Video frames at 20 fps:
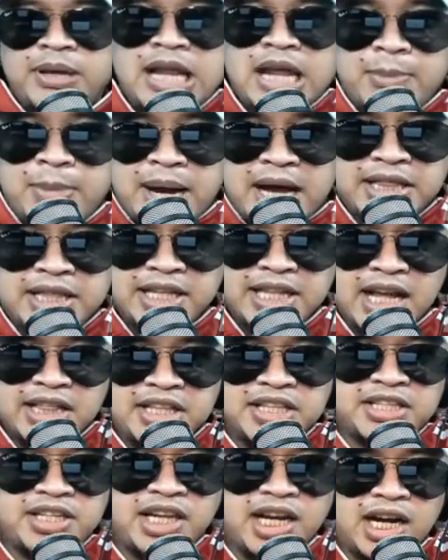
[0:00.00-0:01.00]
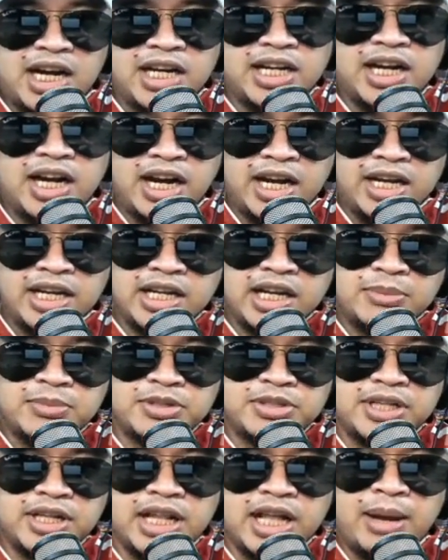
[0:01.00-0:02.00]
Binabati natin si Arn Arn.
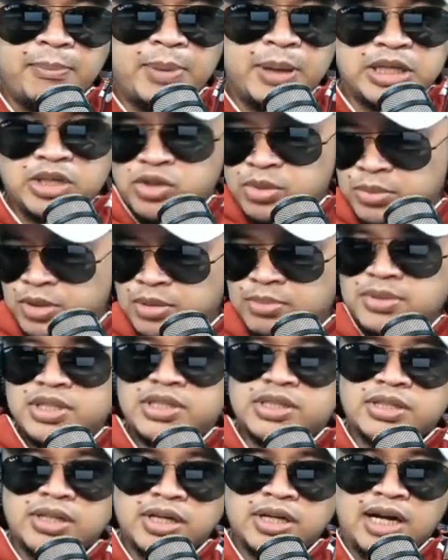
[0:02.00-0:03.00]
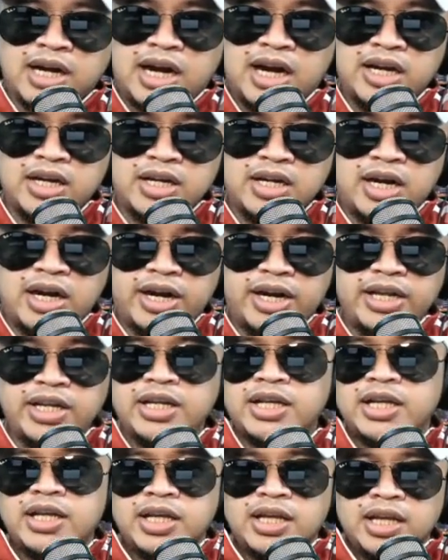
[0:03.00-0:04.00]
Kamusta na ang Pasko mo, Mr. Arn Arn?
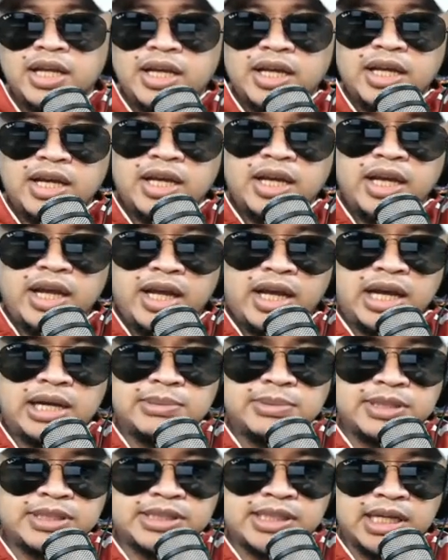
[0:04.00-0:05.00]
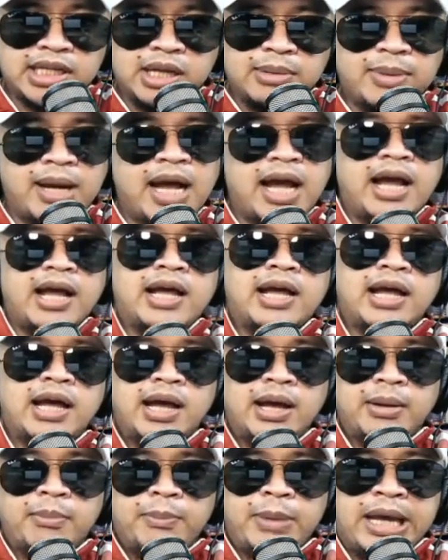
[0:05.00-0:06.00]
Kamusta na ba?
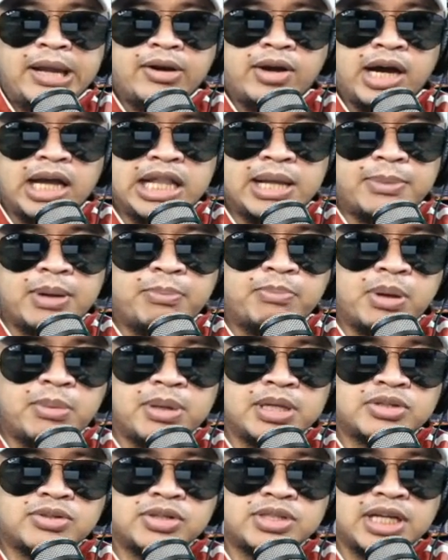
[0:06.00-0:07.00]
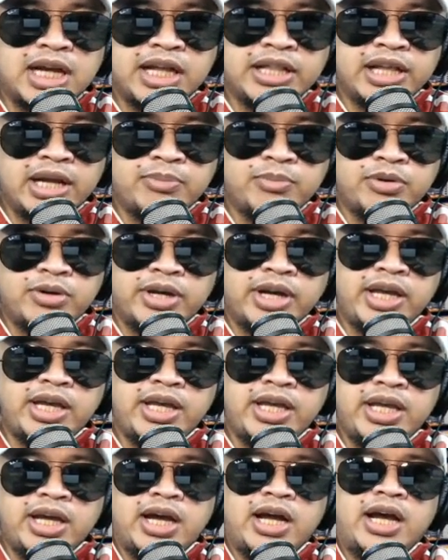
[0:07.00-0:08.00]
Meron ka na bang pamasko sa anak mo
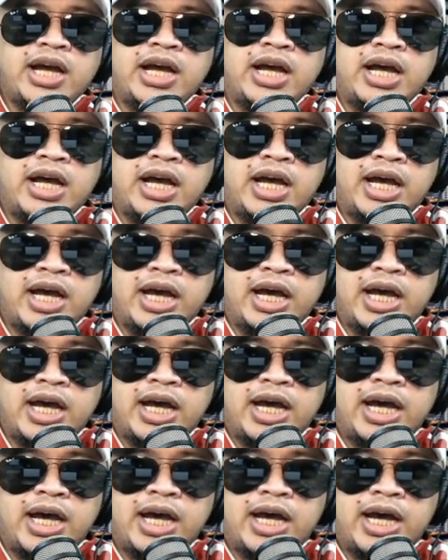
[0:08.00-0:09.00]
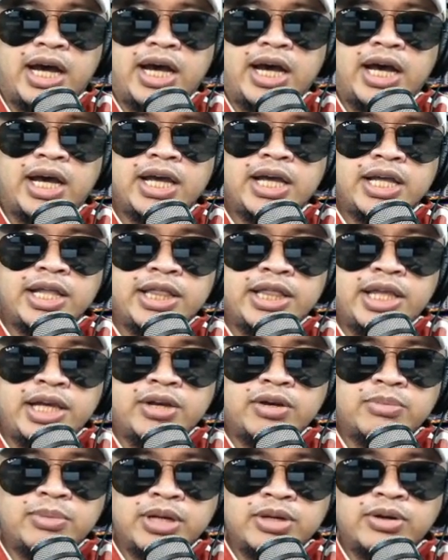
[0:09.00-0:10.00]
kay uh,
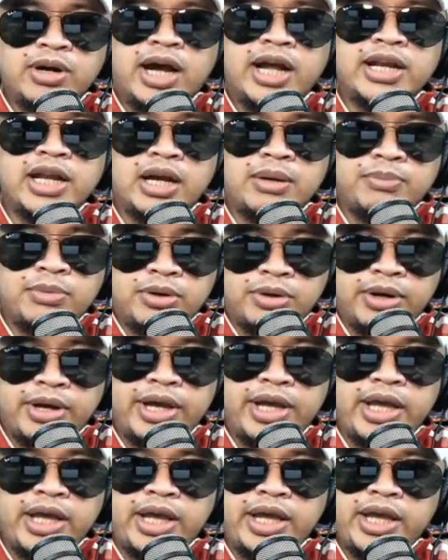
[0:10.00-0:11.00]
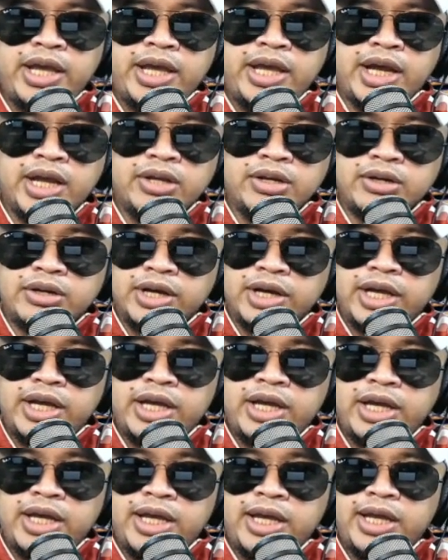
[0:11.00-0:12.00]
di umanong anak mo kay ano
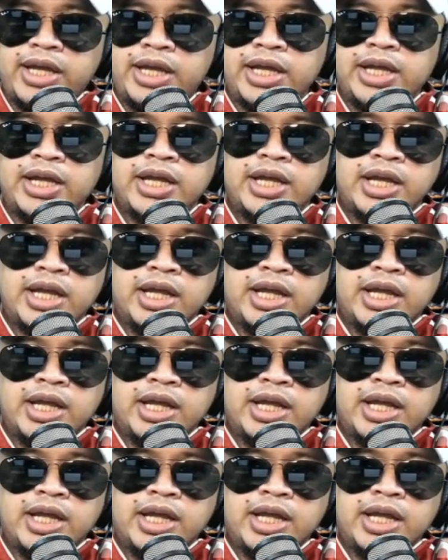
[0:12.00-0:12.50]
kay